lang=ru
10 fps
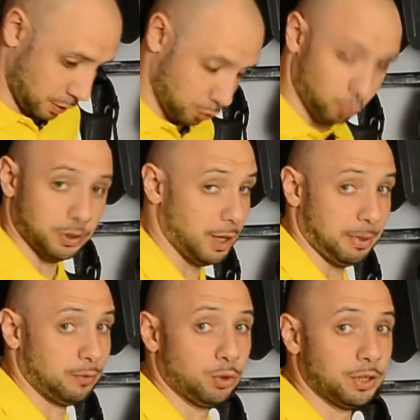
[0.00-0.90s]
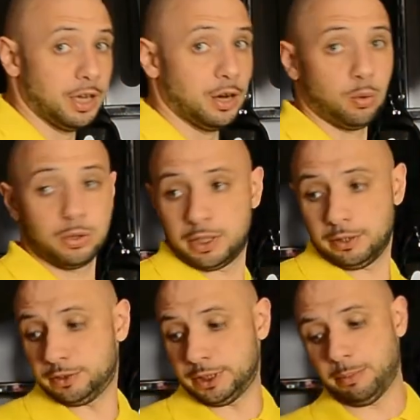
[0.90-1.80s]
ну, для подводной охоты
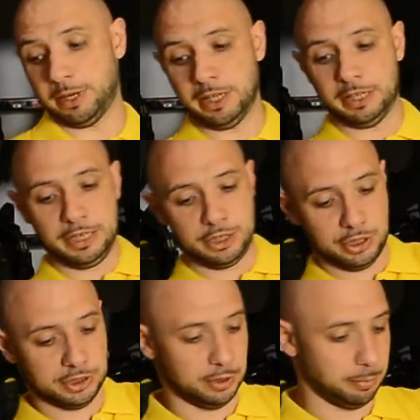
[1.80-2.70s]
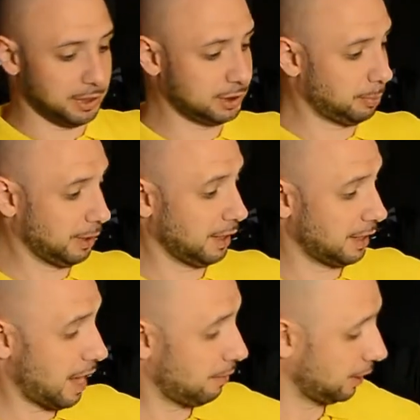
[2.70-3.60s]
все принадлежности, в принципе, для
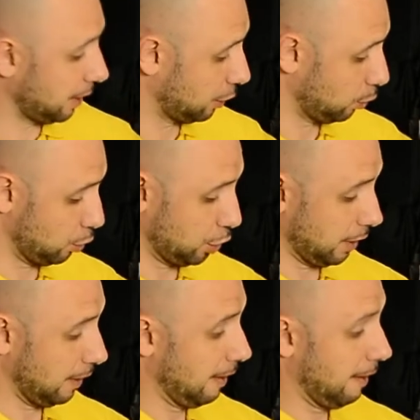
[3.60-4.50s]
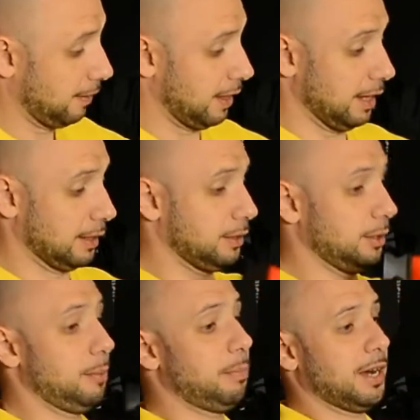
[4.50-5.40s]
дайвинга тоже. Так,
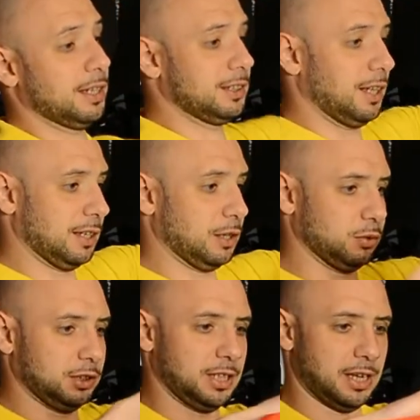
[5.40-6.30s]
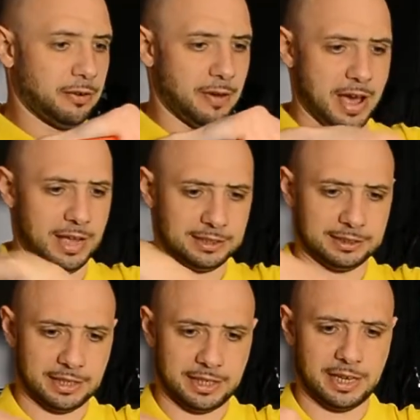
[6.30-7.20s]
не показал, как он
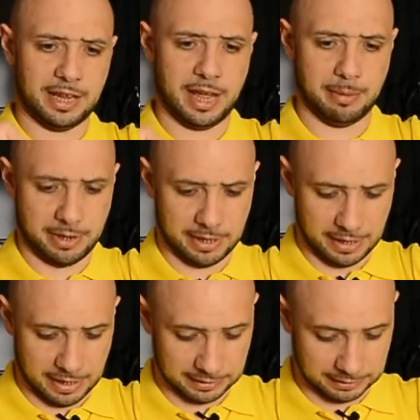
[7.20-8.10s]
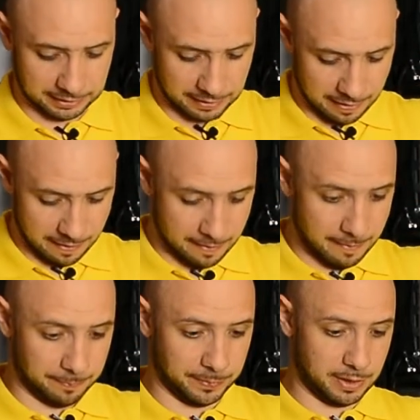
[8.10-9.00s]
закрывается. Делаем раз,
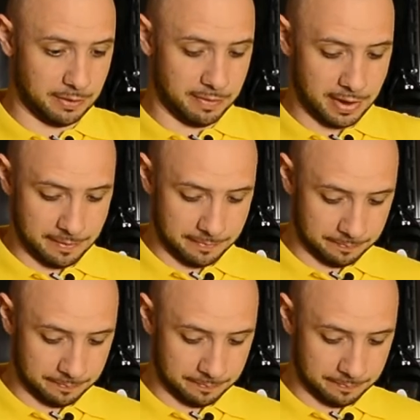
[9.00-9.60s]
два